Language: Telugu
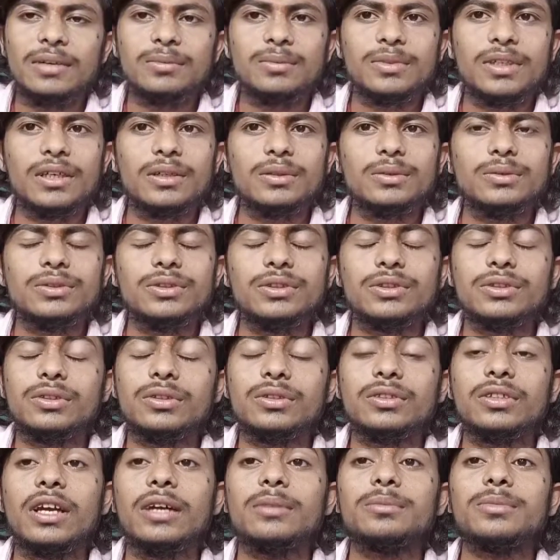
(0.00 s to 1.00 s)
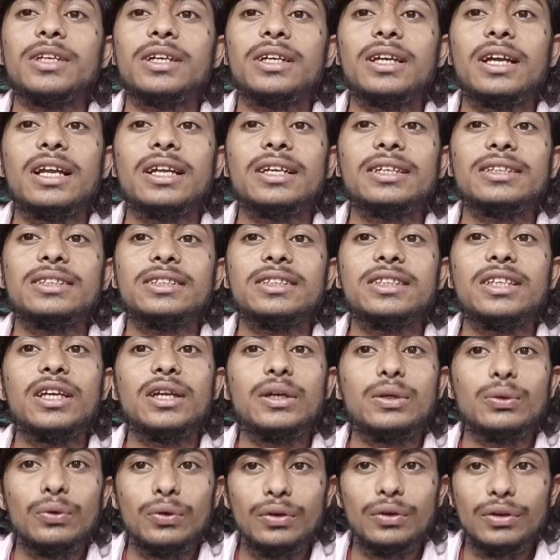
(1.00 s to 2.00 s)
శాంసంగ్ నుంచి సో శాంసంగ్ గెలాక్సీ
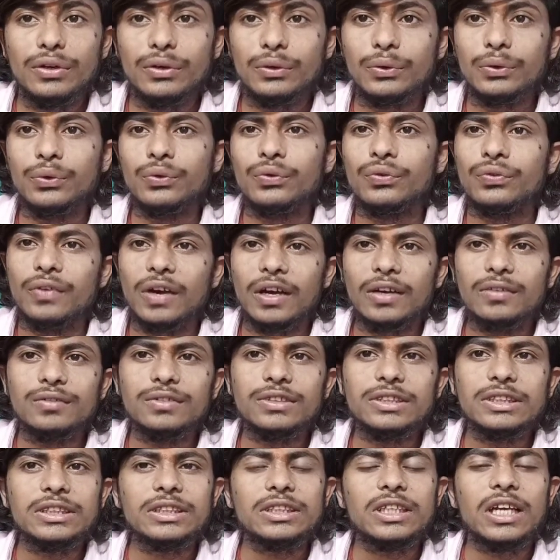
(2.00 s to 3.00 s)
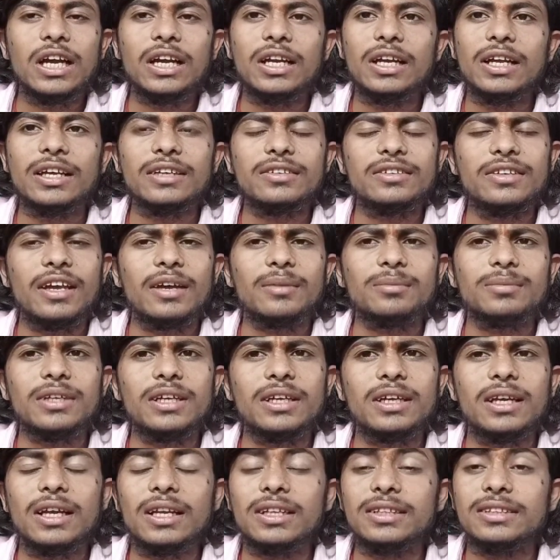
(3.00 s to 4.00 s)
ఏ ట్వంటీ టూ ఫైవ్ జీ అండ్
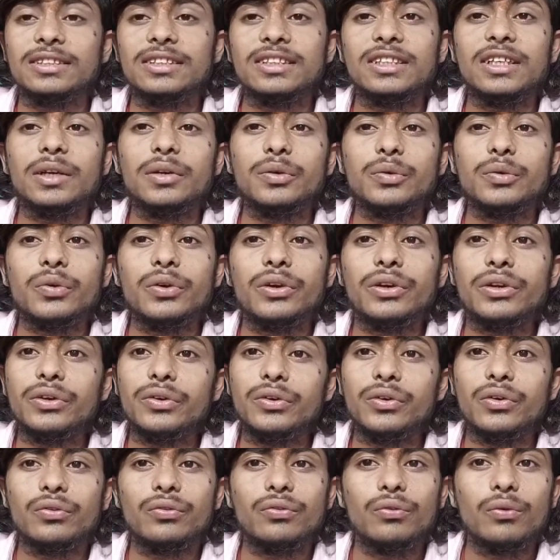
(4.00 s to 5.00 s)
శాంసంగ్ గెలాక్సీ ఏ ట్వంటీ టూ